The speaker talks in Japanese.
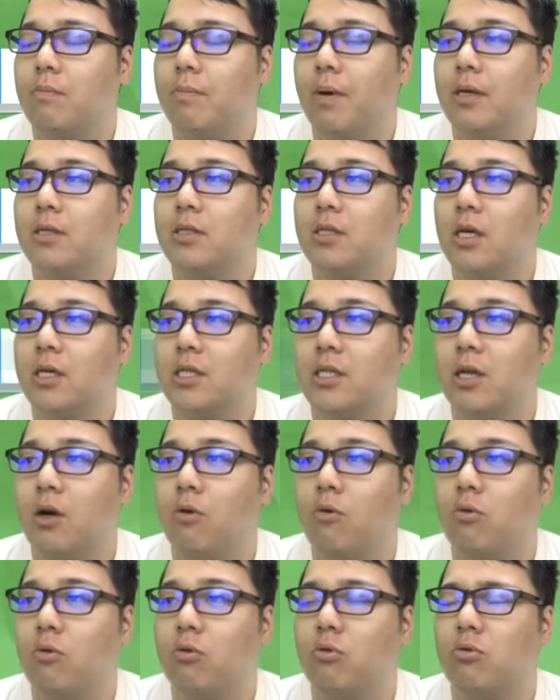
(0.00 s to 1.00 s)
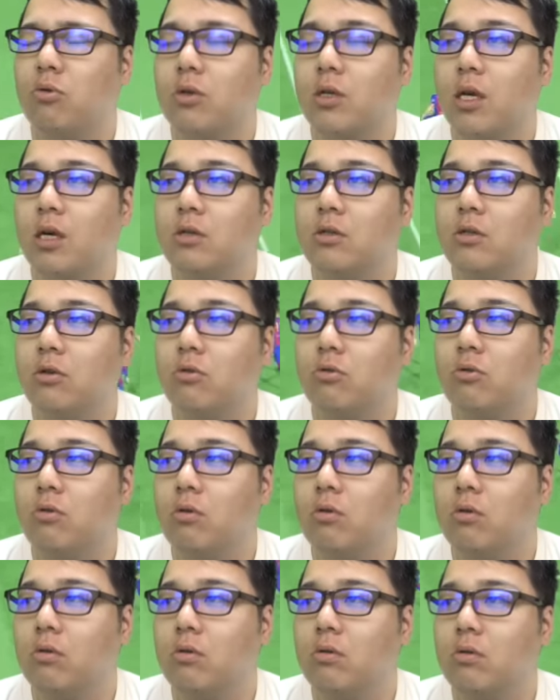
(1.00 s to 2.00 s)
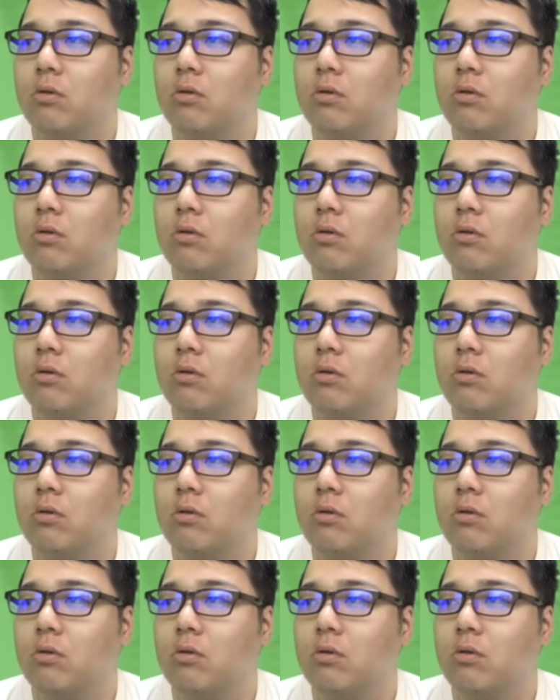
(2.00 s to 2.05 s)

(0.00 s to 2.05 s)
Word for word: パスが来た方向と逆ってこと